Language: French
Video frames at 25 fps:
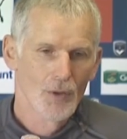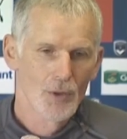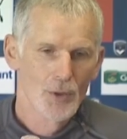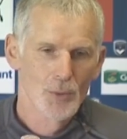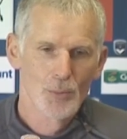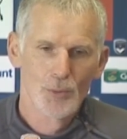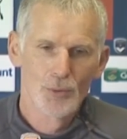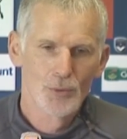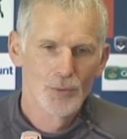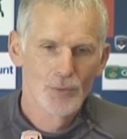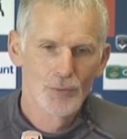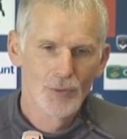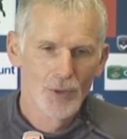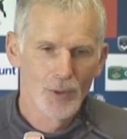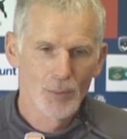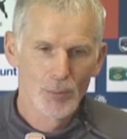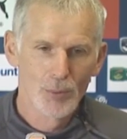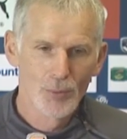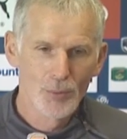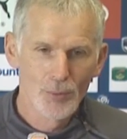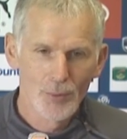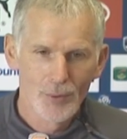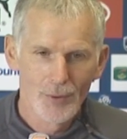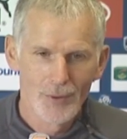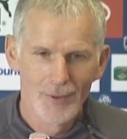Je me souviens
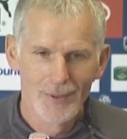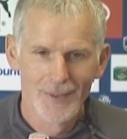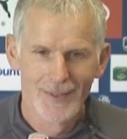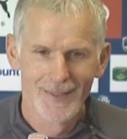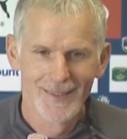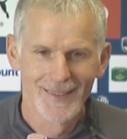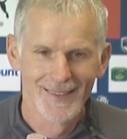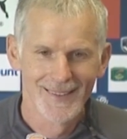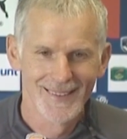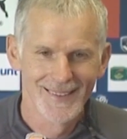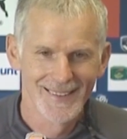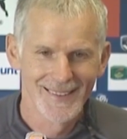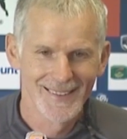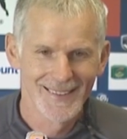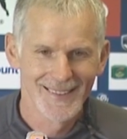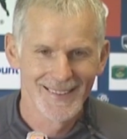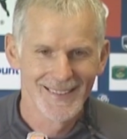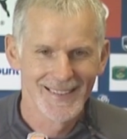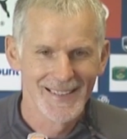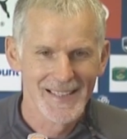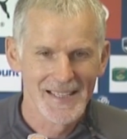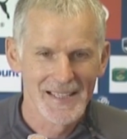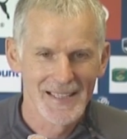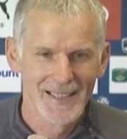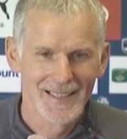plus.
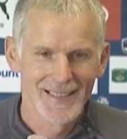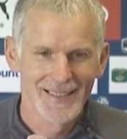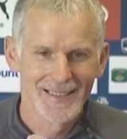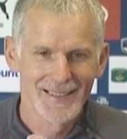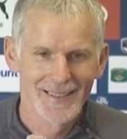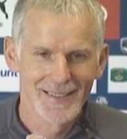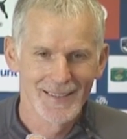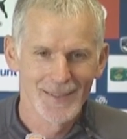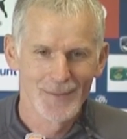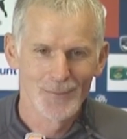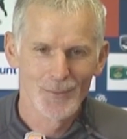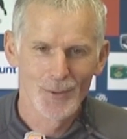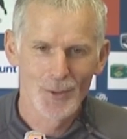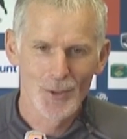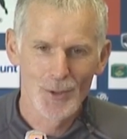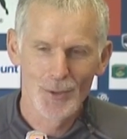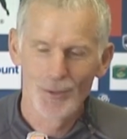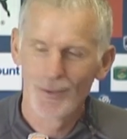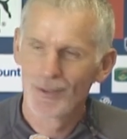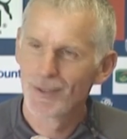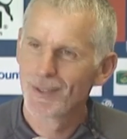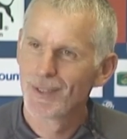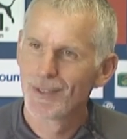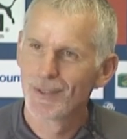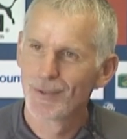il y a tellement de
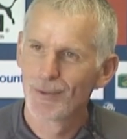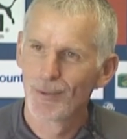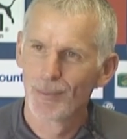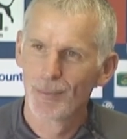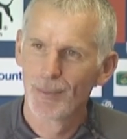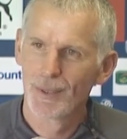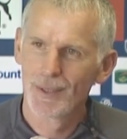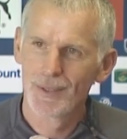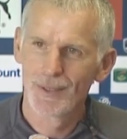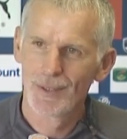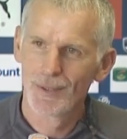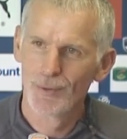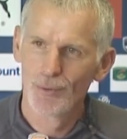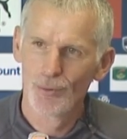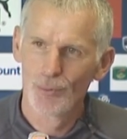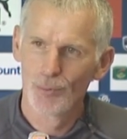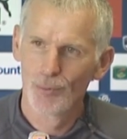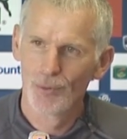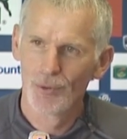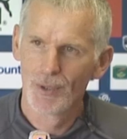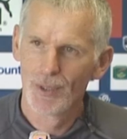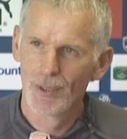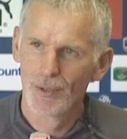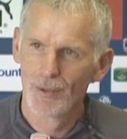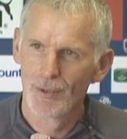choses qui sont passées
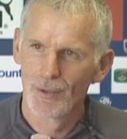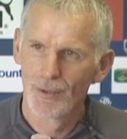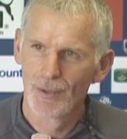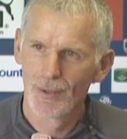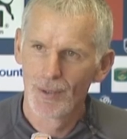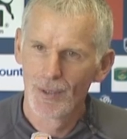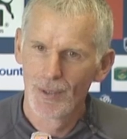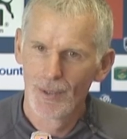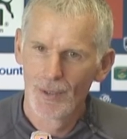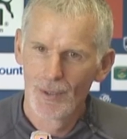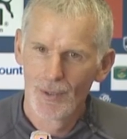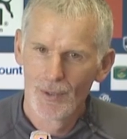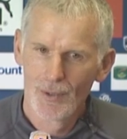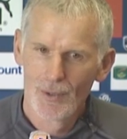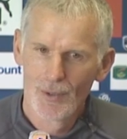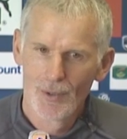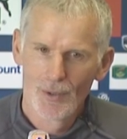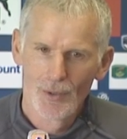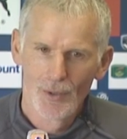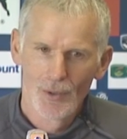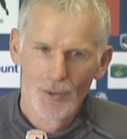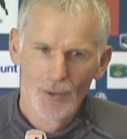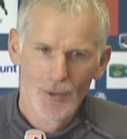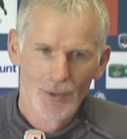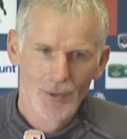depuis. Euh.
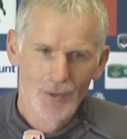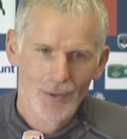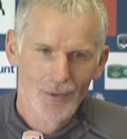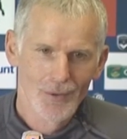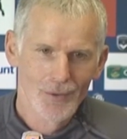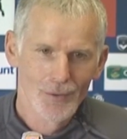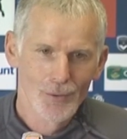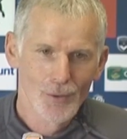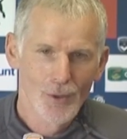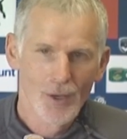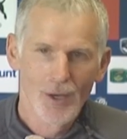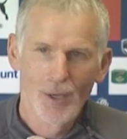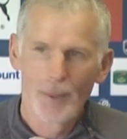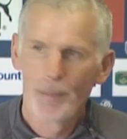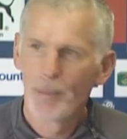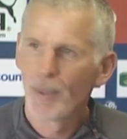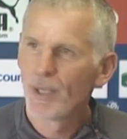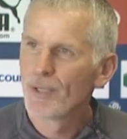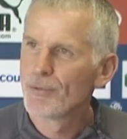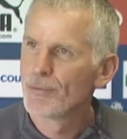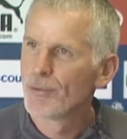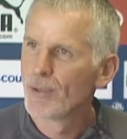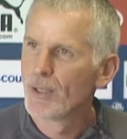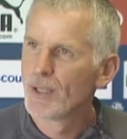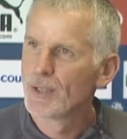Non,
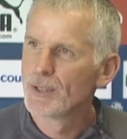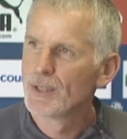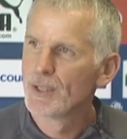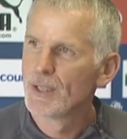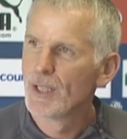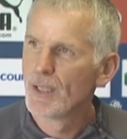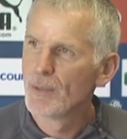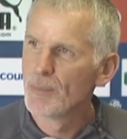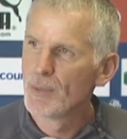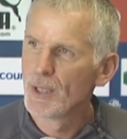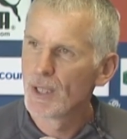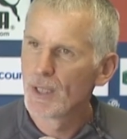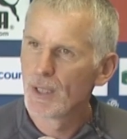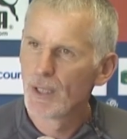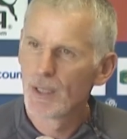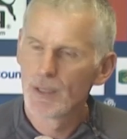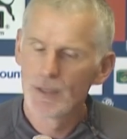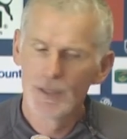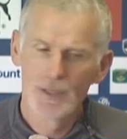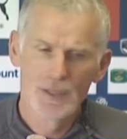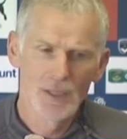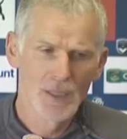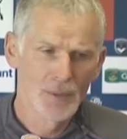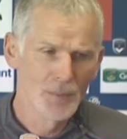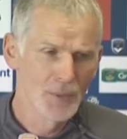après, il faut la dynamique. La
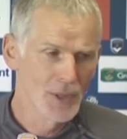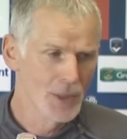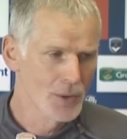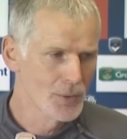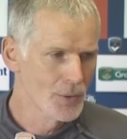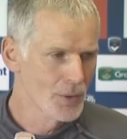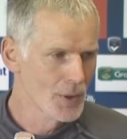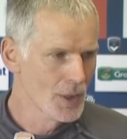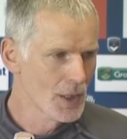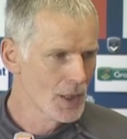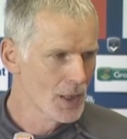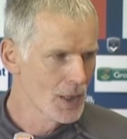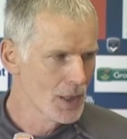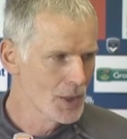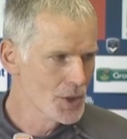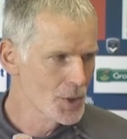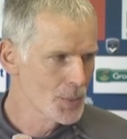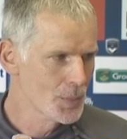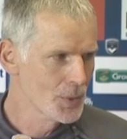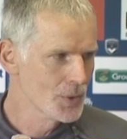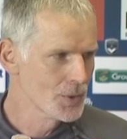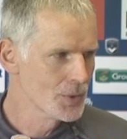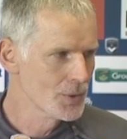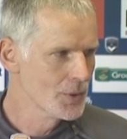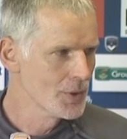dynamique, on l'a.
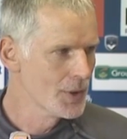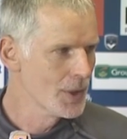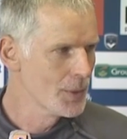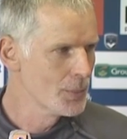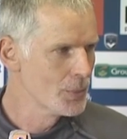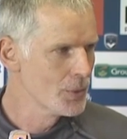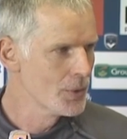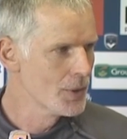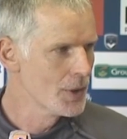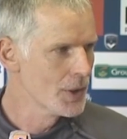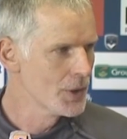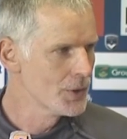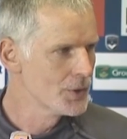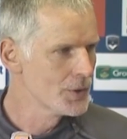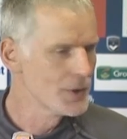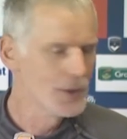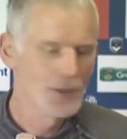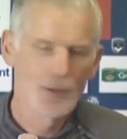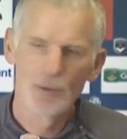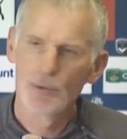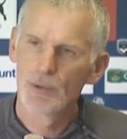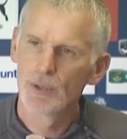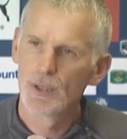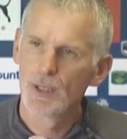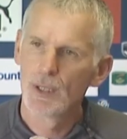Je pense qu'on a un peu de
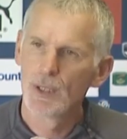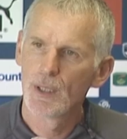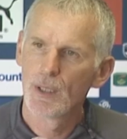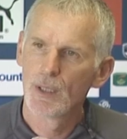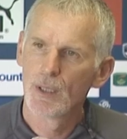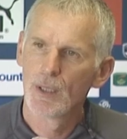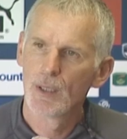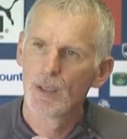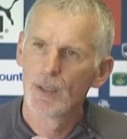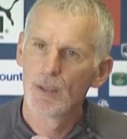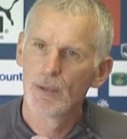réussite aussi.